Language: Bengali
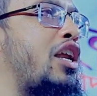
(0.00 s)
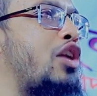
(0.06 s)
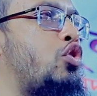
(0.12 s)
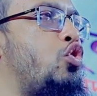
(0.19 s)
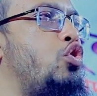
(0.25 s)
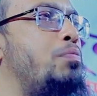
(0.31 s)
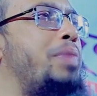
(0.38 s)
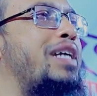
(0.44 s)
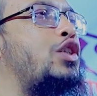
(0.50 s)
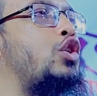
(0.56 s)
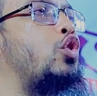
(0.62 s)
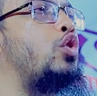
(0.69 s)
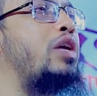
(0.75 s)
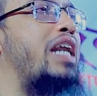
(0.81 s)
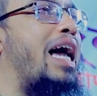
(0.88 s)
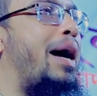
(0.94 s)
তালার
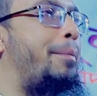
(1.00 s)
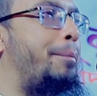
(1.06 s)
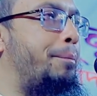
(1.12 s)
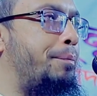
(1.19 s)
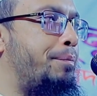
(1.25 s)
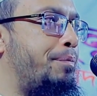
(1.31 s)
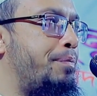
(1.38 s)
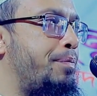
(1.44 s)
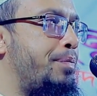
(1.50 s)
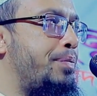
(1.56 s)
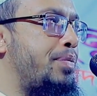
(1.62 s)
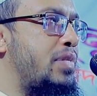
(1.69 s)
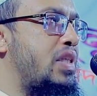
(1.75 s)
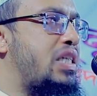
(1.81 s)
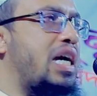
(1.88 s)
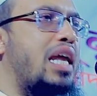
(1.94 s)
গুণবাচক নাম
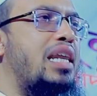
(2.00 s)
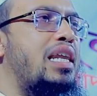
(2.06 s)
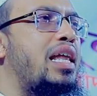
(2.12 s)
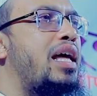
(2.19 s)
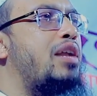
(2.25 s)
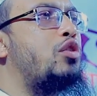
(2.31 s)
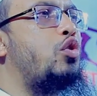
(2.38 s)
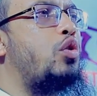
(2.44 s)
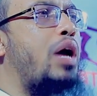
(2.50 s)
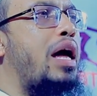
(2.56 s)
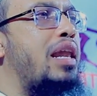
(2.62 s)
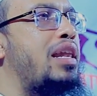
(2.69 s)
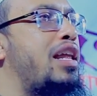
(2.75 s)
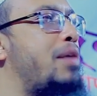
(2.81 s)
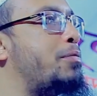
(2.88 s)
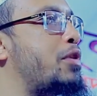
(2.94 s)
যে আল্লাহর
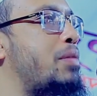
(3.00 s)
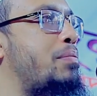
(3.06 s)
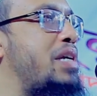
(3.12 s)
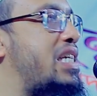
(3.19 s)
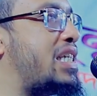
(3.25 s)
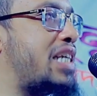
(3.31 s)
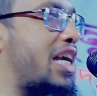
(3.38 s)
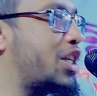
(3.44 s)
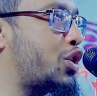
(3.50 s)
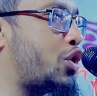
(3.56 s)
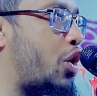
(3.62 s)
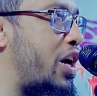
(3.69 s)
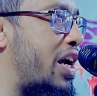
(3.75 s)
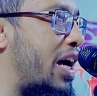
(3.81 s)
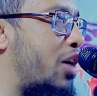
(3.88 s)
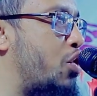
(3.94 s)
আল্লাহর প্রতি বিশ্বাস
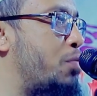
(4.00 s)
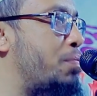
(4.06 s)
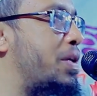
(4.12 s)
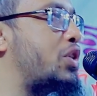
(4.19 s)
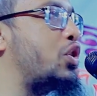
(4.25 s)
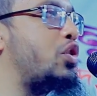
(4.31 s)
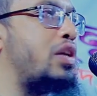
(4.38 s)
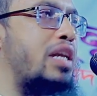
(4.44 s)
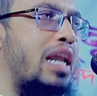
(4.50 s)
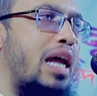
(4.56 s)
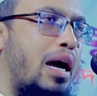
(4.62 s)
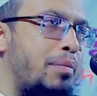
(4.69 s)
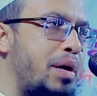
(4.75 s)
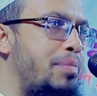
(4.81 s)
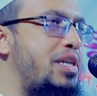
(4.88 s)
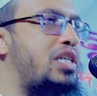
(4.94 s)
করে না গুণবাচক
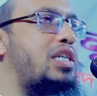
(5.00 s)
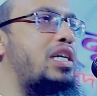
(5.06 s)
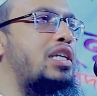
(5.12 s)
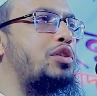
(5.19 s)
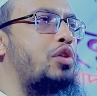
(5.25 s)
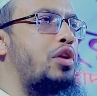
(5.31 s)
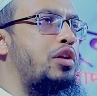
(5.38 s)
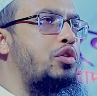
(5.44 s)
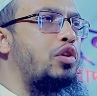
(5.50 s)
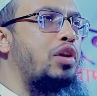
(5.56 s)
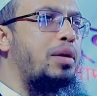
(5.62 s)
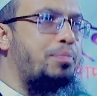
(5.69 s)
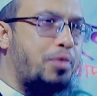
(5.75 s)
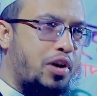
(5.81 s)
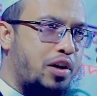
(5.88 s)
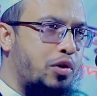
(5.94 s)
নামে বিশ্বাস করা তো
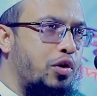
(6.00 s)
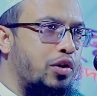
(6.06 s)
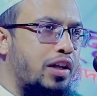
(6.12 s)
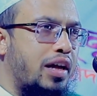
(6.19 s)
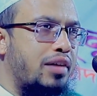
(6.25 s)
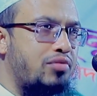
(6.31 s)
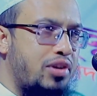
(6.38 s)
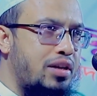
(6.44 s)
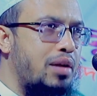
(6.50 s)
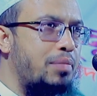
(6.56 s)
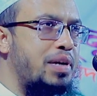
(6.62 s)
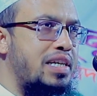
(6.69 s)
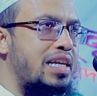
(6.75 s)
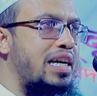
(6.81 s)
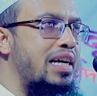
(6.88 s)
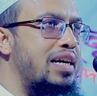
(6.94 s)
অনেক পরের কথা ঠিক না
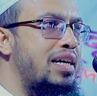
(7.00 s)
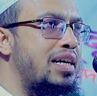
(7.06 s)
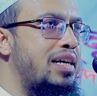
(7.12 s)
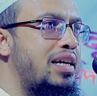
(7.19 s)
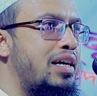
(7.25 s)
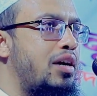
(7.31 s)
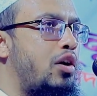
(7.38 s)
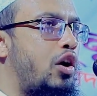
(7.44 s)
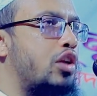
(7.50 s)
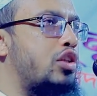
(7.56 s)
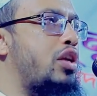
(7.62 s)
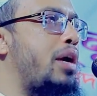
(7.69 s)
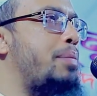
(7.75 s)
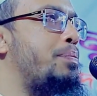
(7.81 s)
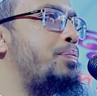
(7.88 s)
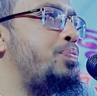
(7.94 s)
বেঠিক ঠিক
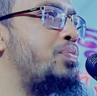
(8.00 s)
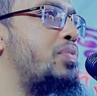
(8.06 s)
অতএব